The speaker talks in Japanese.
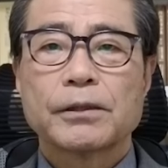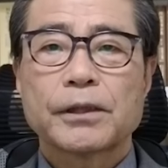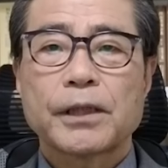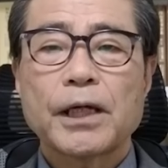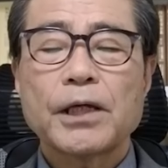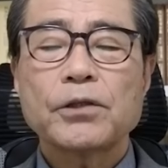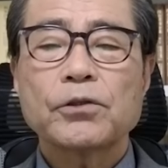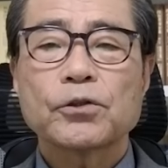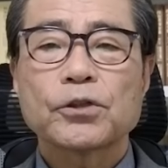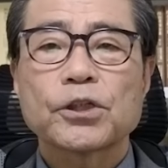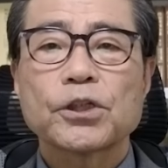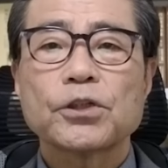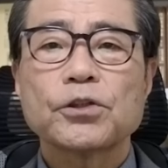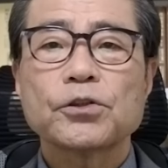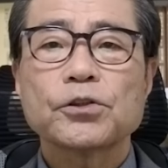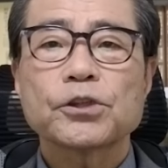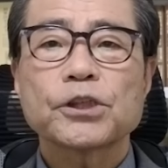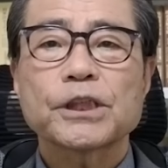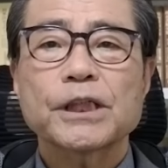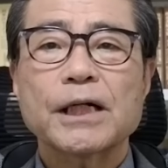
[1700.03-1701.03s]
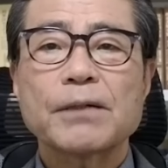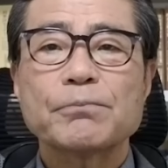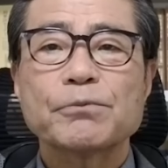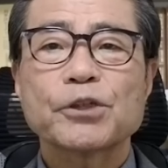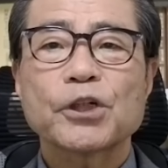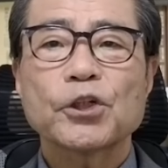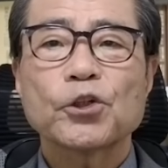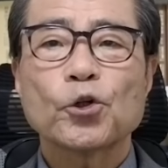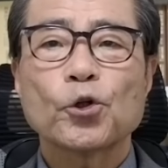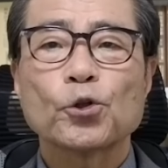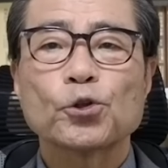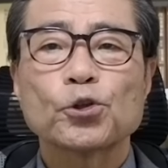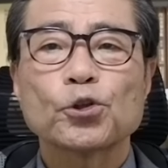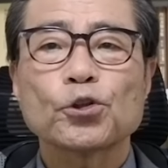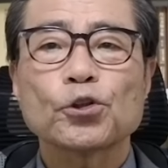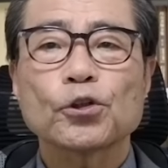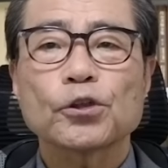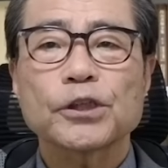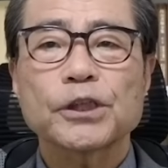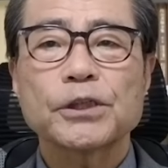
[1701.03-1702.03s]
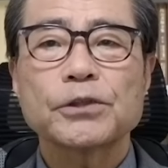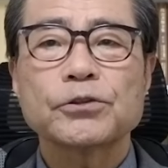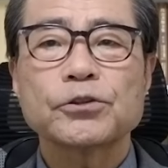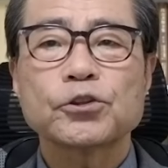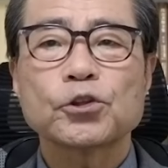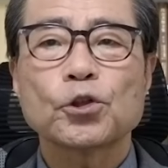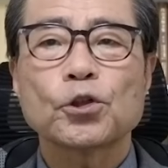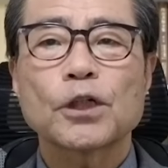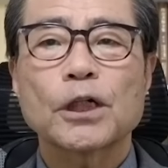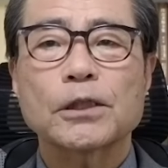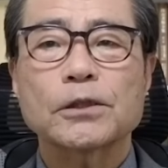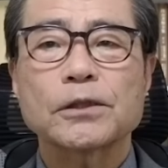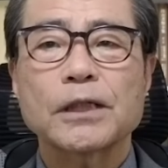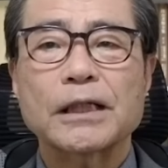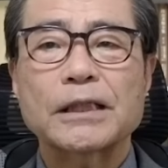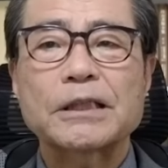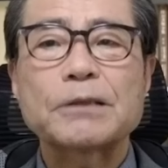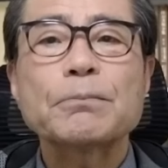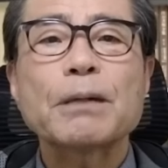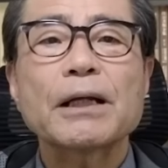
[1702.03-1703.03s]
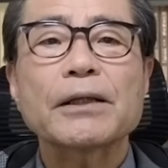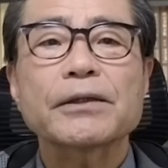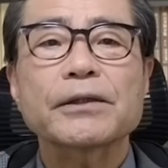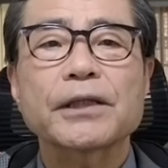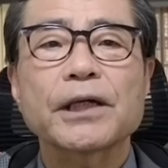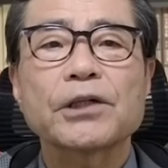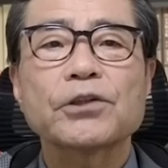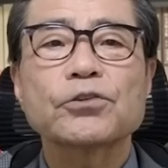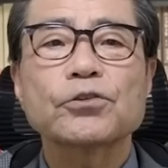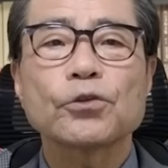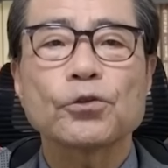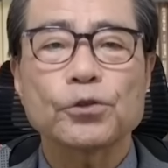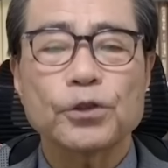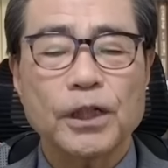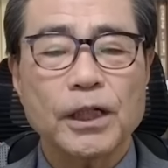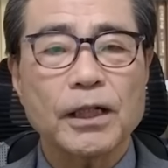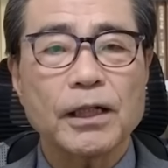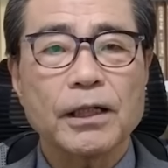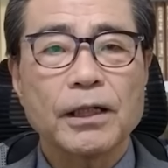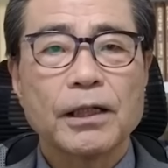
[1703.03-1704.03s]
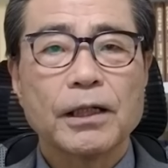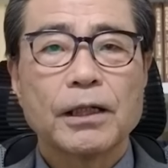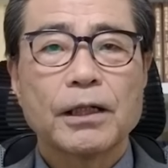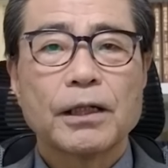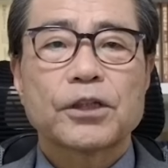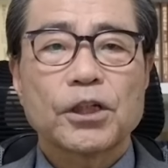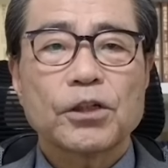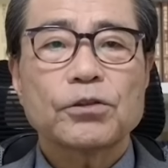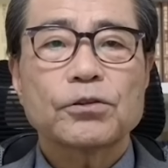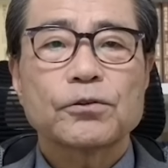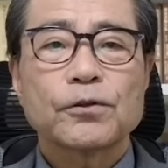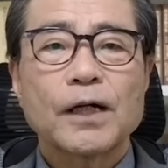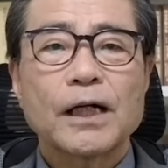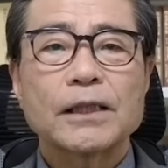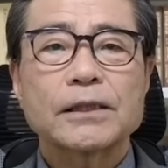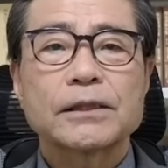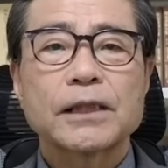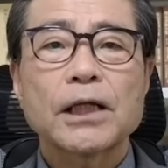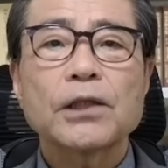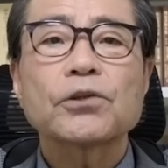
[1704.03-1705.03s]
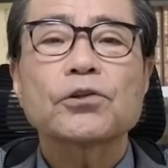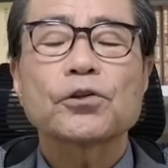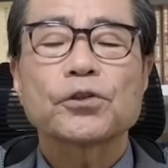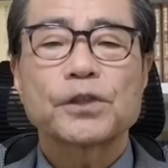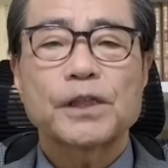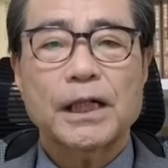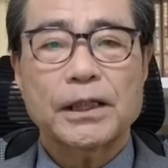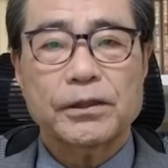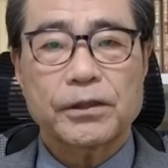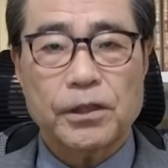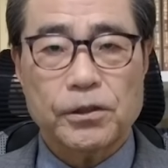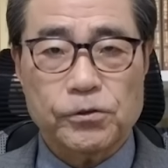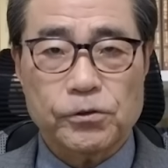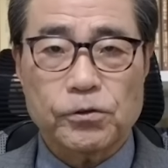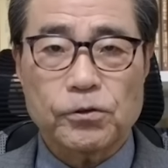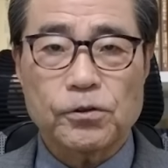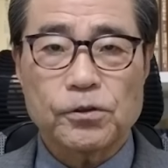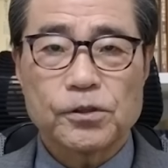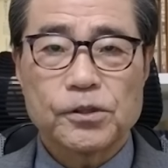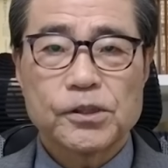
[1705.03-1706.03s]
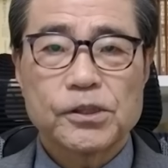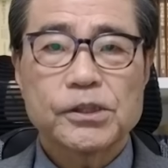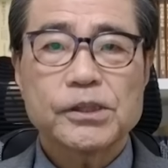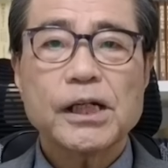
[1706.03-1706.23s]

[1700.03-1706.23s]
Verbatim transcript: 県の金融機関向けの補助金増額が決まっているので、寄付はセットになっていると。